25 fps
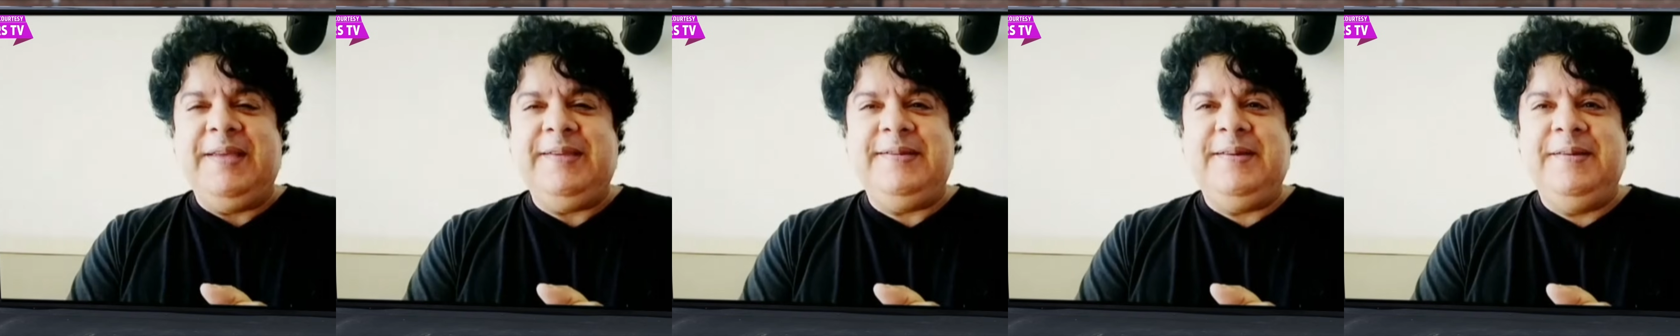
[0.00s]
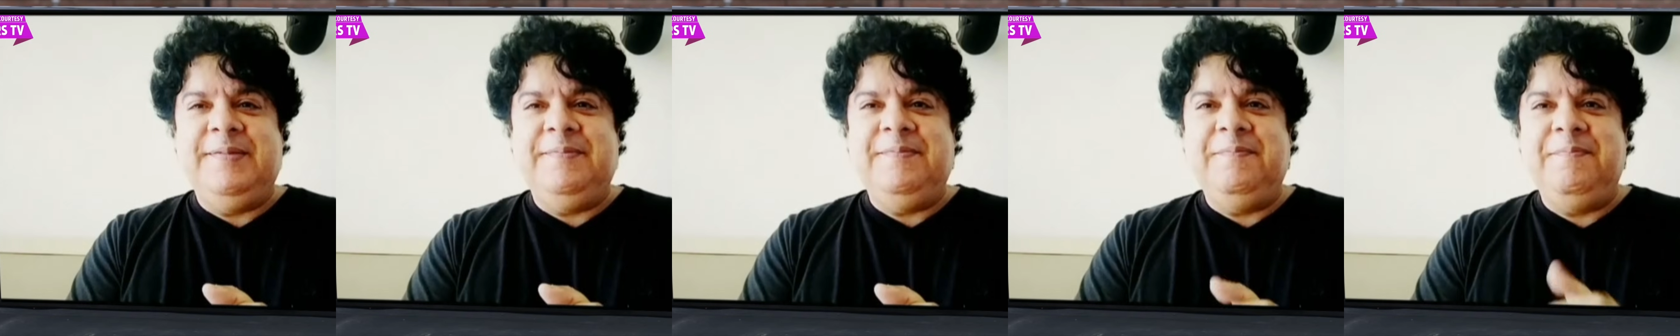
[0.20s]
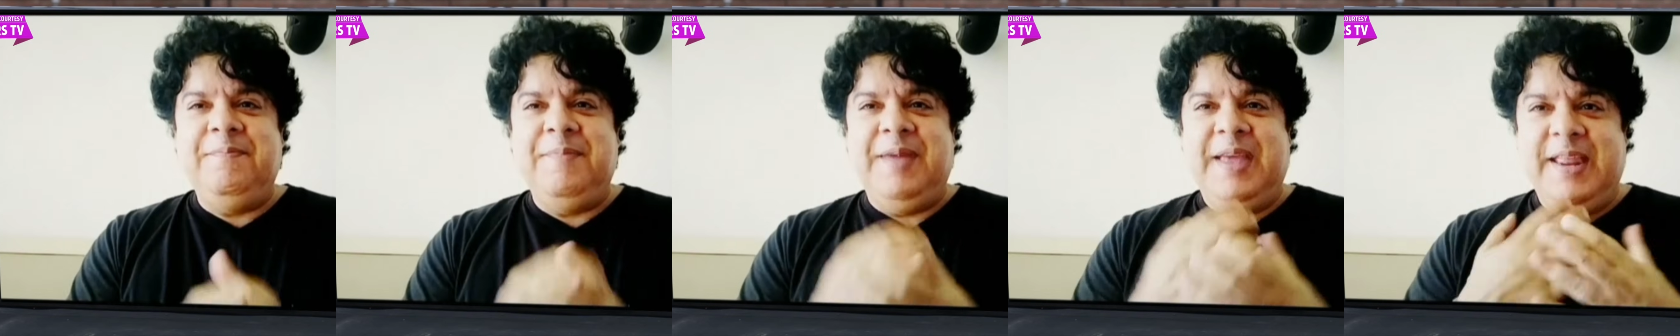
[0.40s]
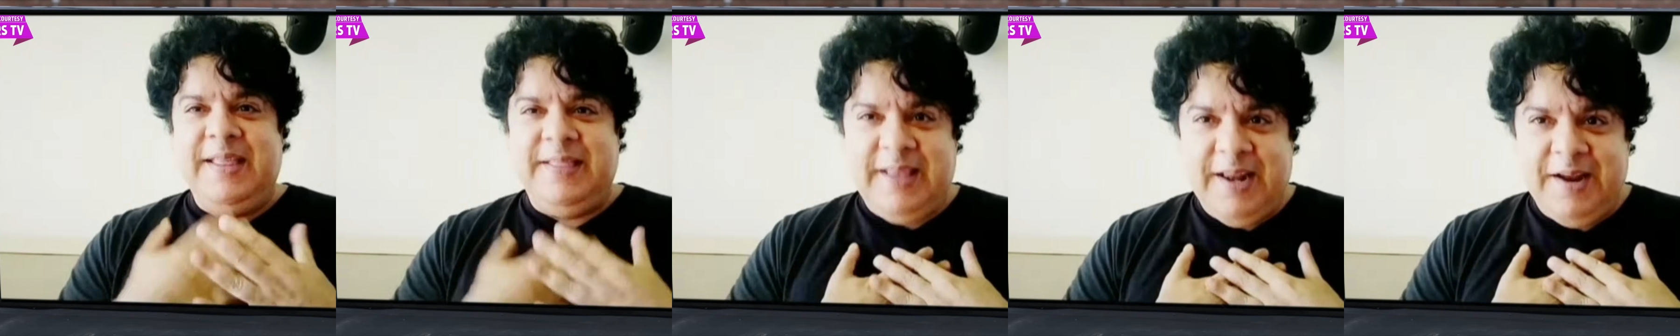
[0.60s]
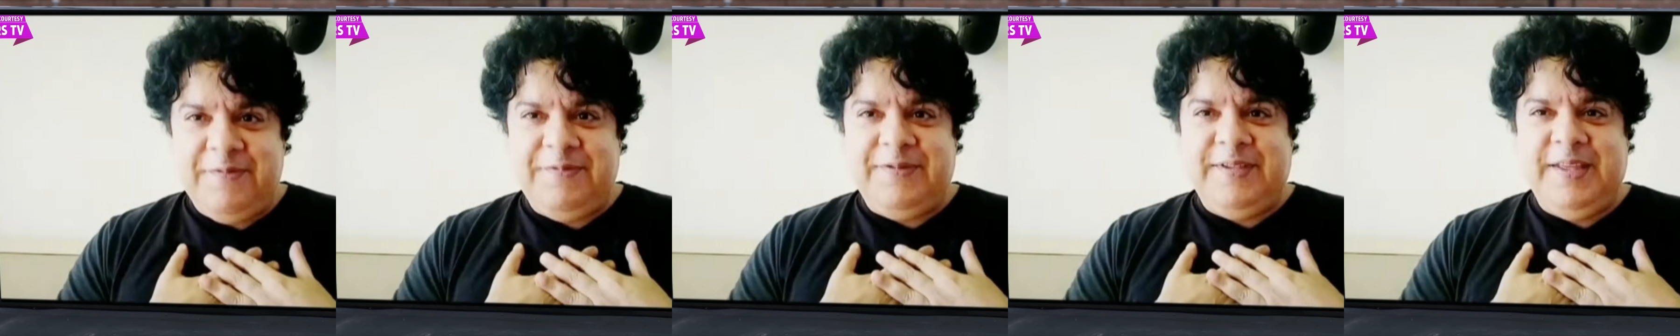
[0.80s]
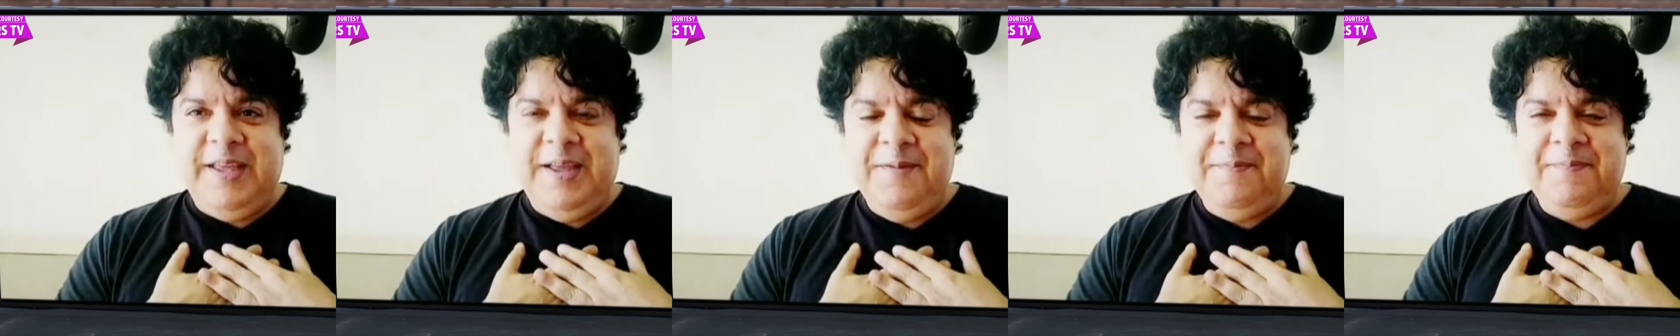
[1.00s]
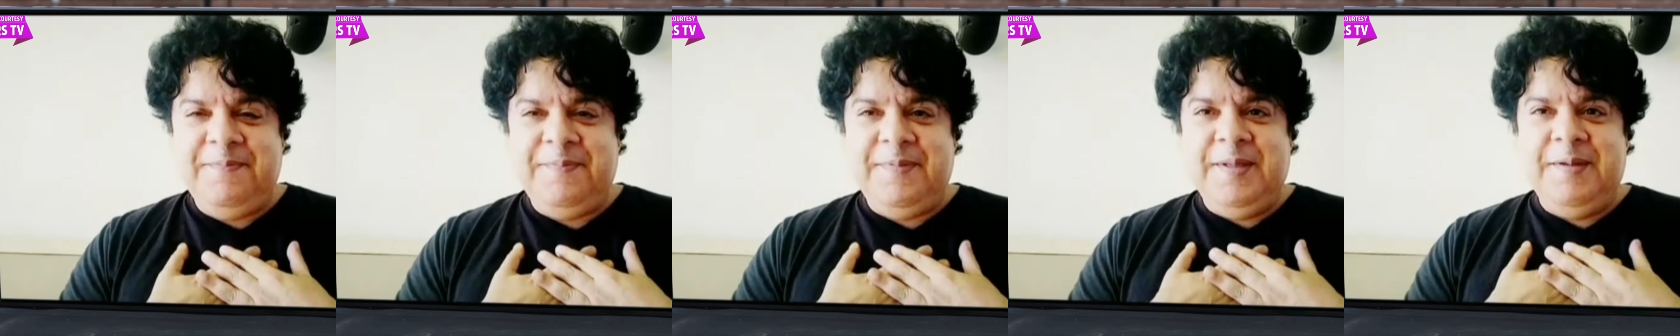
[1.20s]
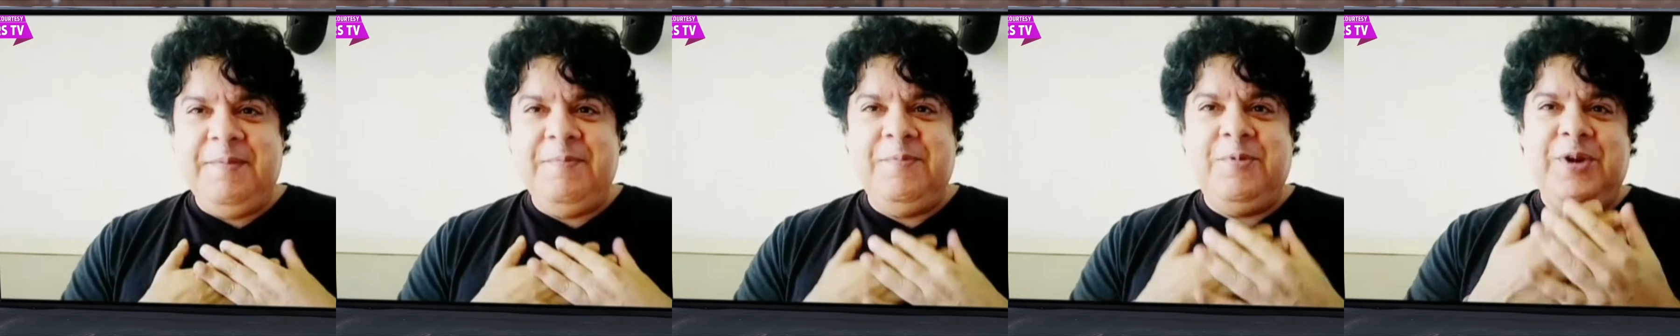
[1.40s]
बेस्ट मेरी तरफ से
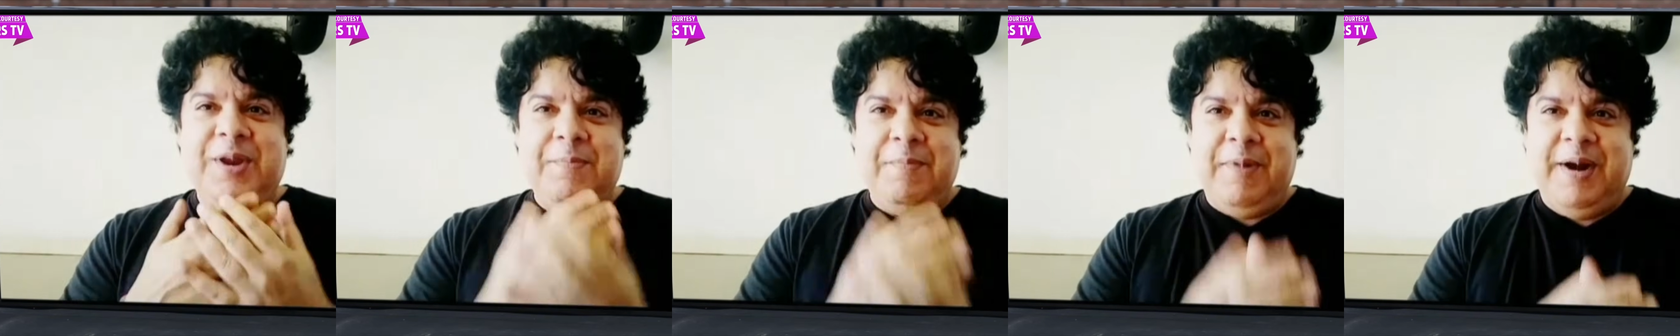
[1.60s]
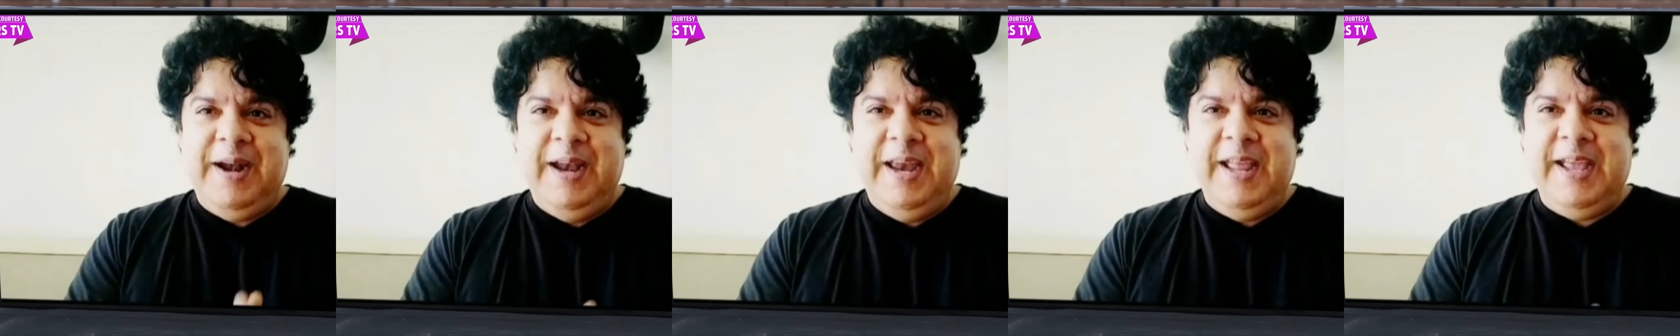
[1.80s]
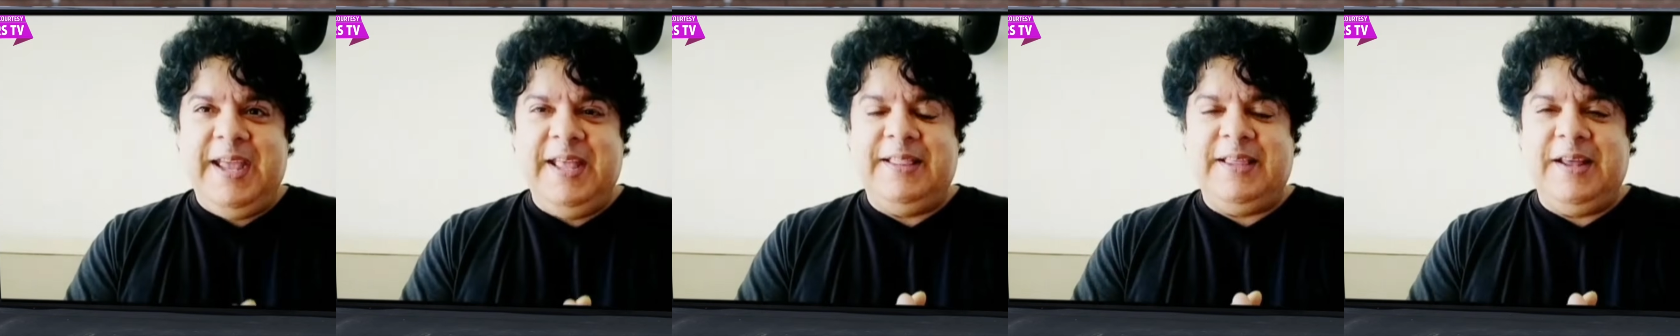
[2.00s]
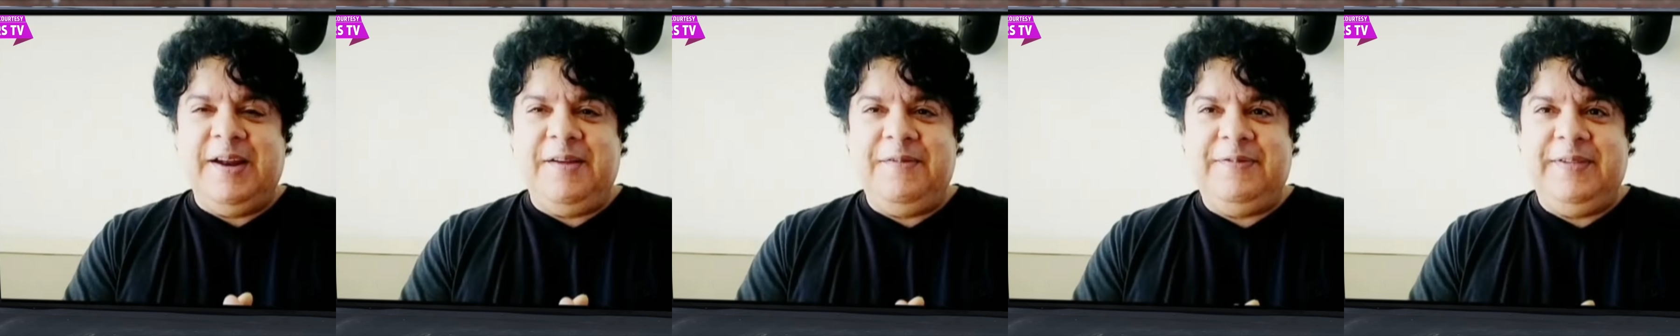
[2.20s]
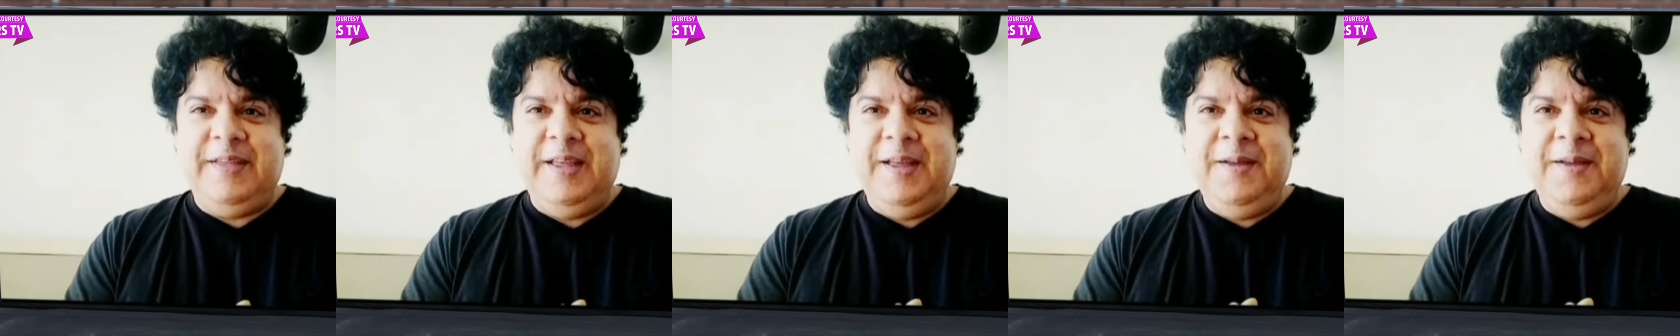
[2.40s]
पूरी मंडली की तरफ